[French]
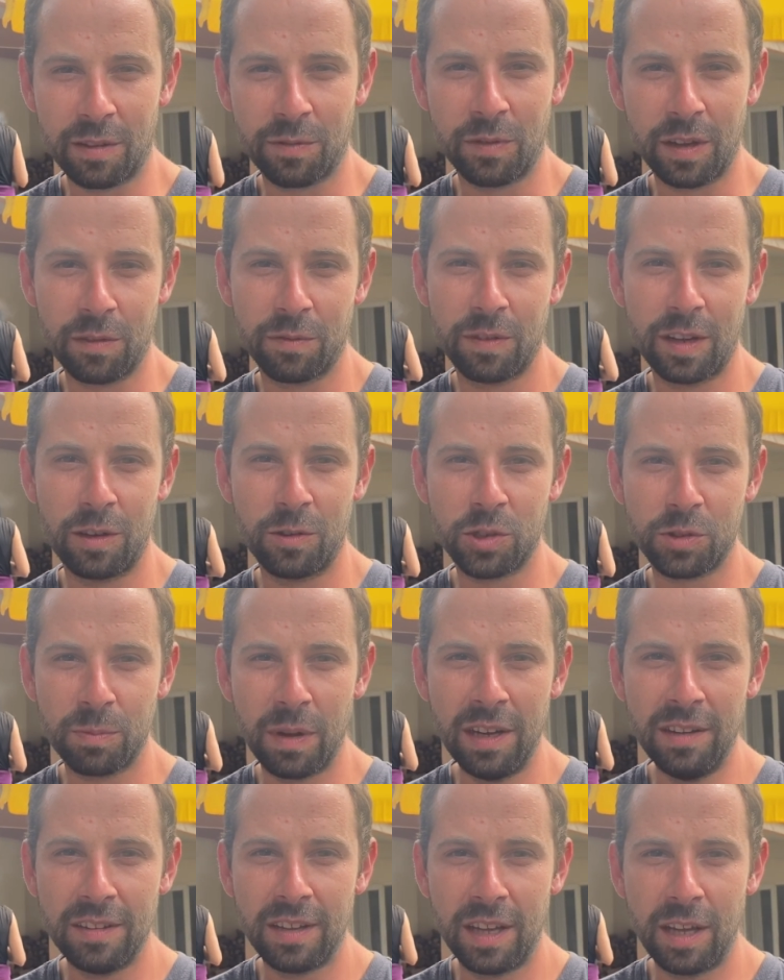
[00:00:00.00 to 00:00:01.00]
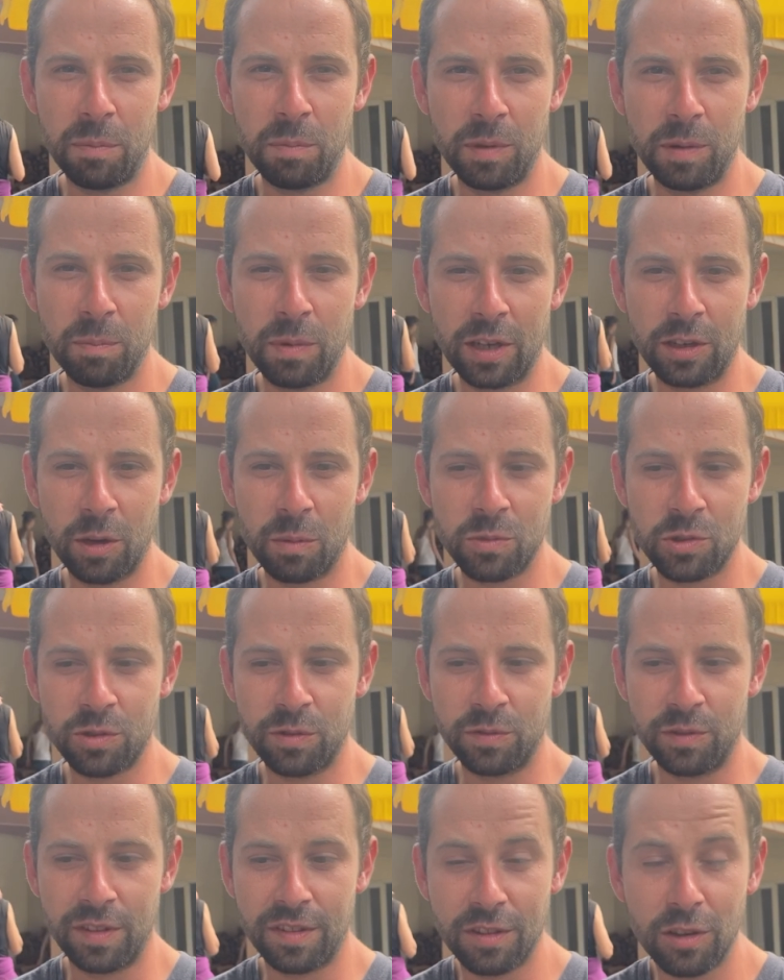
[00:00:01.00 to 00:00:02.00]
faire faire le chemin et puis ben, comme je
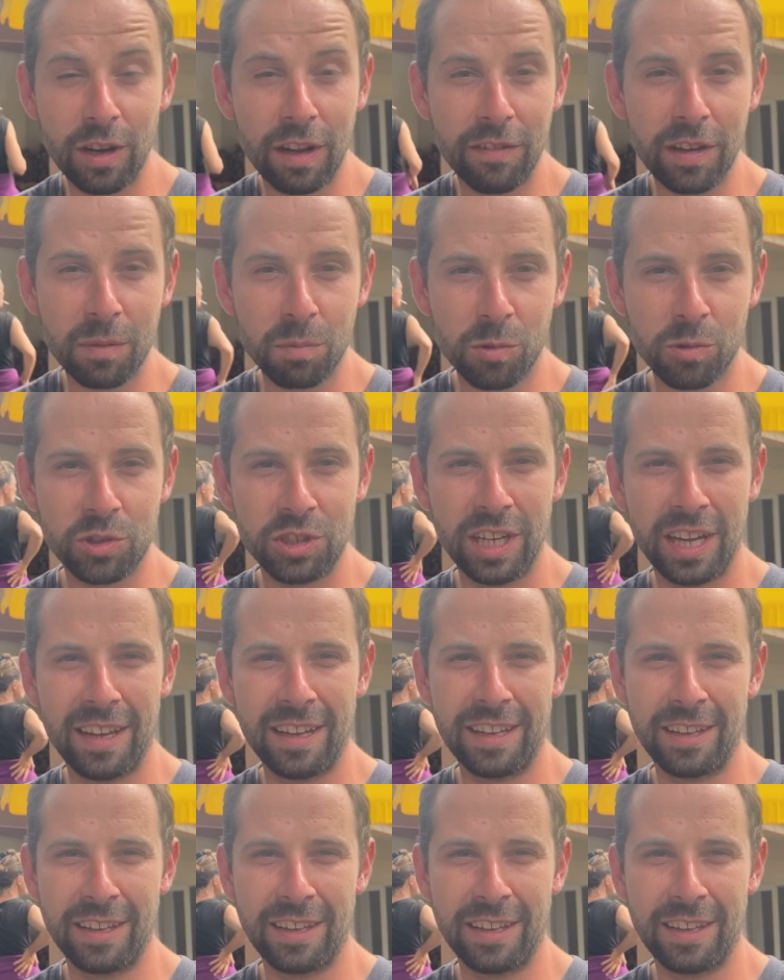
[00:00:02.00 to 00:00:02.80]
vis seul avec mon chien